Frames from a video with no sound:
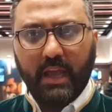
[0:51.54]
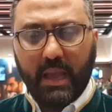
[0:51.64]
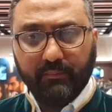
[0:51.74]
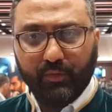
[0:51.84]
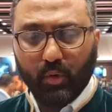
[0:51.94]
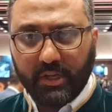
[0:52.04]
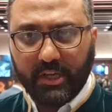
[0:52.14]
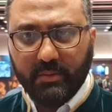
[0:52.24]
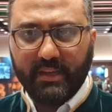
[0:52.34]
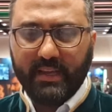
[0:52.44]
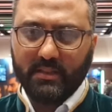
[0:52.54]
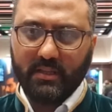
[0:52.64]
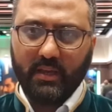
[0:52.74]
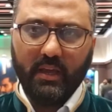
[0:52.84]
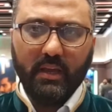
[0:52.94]
एम फोटीन भी
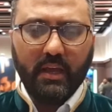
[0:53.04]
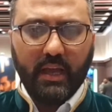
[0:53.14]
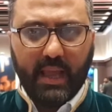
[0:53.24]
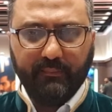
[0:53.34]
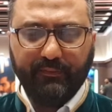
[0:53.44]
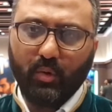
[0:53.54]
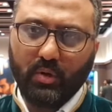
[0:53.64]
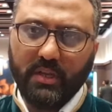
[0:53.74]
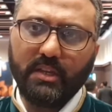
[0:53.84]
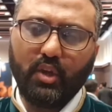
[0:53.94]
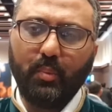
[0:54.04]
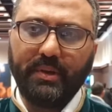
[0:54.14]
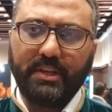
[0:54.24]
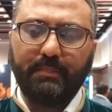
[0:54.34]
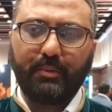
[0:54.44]
कहते हैं एम फोटीन के
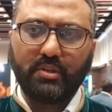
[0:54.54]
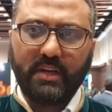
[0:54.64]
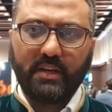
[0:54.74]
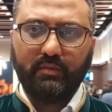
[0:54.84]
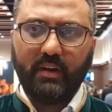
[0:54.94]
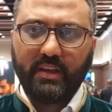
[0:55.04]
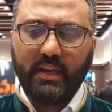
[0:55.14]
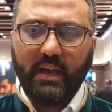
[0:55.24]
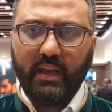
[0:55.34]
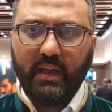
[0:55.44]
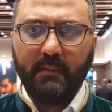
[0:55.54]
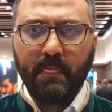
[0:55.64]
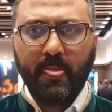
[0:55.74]
ऊपर ये प्रोजेक्ट वाक़ है